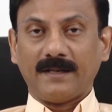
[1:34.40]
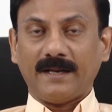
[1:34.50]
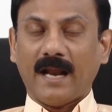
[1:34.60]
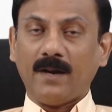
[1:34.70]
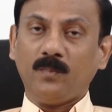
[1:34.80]

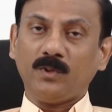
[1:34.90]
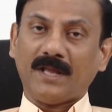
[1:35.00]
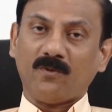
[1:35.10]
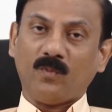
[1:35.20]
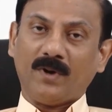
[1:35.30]
என் அன்பு
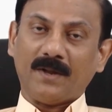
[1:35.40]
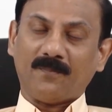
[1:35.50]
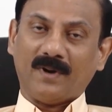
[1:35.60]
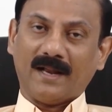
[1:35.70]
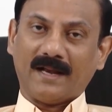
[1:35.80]
தேவனுடைய
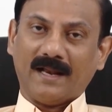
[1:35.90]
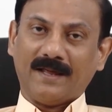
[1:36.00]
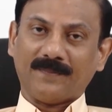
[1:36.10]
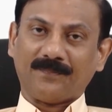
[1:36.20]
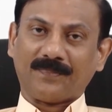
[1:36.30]
பிள்ளைகளே
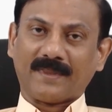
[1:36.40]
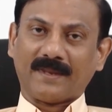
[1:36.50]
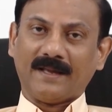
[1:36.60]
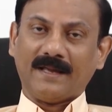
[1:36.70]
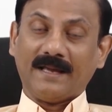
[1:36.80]

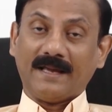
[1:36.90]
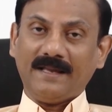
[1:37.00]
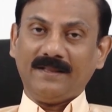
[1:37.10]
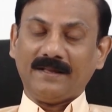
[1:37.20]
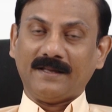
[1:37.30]

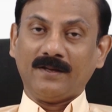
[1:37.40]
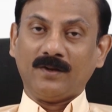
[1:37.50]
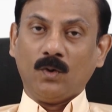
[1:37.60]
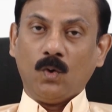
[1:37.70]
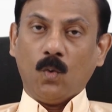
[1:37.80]
இது
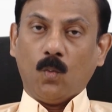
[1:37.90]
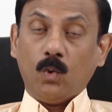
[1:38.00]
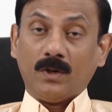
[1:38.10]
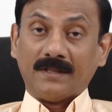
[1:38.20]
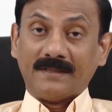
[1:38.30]

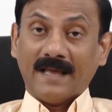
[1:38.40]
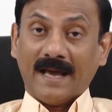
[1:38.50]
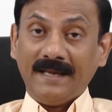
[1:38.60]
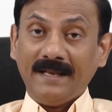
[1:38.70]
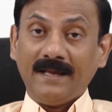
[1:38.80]
ஒரு
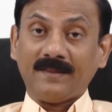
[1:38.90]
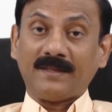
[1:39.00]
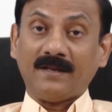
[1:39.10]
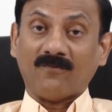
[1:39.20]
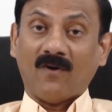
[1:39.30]

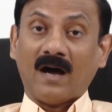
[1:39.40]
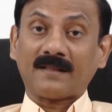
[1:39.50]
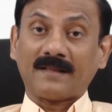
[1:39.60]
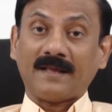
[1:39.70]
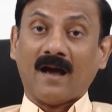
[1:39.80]
தைரியத்தின்
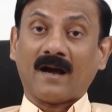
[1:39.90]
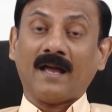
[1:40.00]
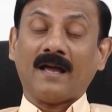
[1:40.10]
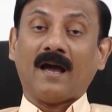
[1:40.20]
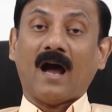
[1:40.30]
வார்த்தையாக
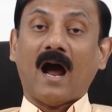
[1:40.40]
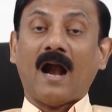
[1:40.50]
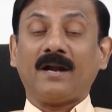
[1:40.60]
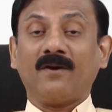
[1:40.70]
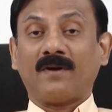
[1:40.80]

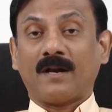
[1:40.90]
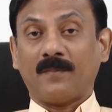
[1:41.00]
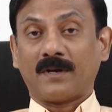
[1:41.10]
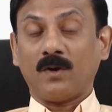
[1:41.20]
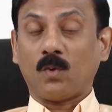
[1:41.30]
ஆண்டவர்
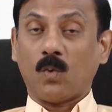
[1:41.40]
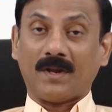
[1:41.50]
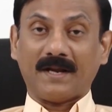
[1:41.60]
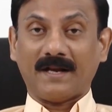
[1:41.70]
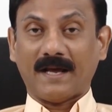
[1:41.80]
நமக்கு
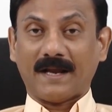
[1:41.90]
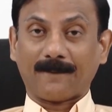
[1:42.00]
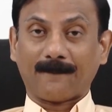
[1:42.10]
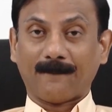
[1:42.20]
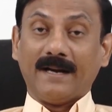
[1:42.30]
கொடுக்கின்றார்
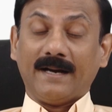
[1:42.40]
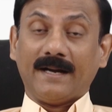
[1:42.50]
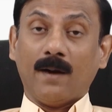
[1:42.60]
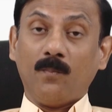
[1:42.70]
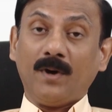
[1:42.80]

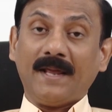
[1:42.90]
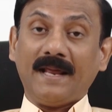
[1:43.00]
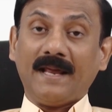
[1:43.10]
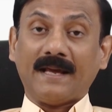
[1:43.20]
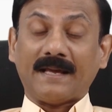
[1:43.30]

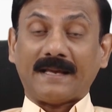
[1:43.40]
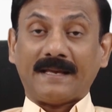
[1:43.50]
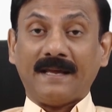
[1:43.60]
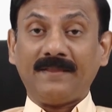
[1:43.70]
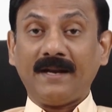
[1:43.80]
நம்முடைய
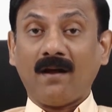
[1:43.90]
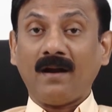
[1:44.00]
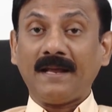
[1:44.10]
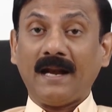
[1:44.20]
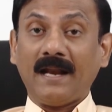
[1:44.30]

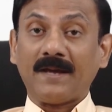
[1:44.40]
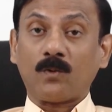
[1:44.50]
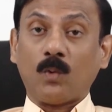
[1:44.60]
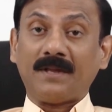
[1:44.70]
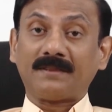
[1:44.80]
எதிராளிகளை
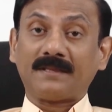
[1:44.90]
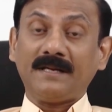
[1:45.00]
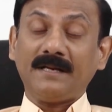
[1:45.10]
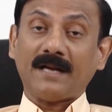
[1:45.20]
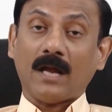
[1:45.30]

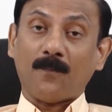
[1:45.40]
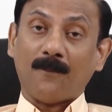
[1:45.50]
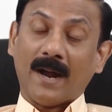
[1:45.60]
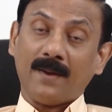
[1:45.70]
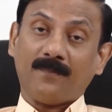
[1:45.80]
குறித்து நாம்
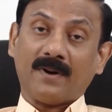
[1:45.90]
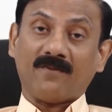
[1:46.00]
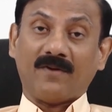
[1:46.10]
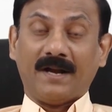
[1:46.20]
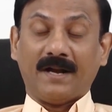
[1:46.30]

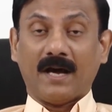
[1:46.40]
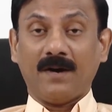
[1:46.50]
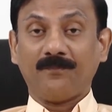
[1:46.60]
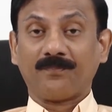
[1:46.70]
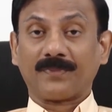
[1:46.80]
பயப்பட
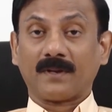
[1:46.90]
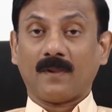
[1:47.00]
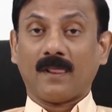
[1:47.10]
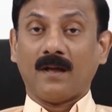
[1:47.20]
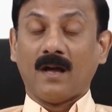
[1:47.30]
வேண்டாம்
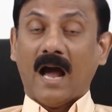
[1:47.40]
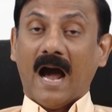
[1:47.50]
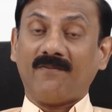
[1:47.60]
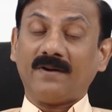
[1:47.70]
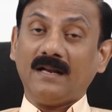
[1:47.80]

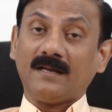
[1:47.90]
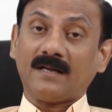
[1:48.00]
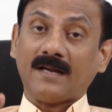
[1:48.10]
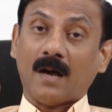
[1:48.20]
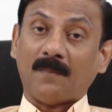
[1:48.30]

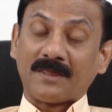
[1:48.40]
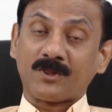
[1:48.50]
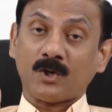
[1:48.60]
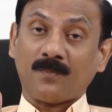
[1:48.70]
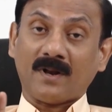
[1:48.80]
அவர்களுக்கு நாம்
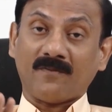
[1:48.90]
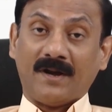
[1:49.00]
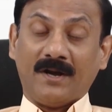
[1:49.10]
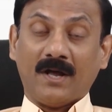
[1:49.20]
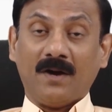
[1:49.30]
அச்சப்பட
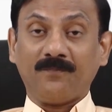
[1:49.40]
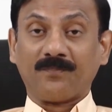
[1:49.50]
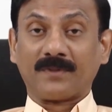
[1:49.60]
வேண்டாம்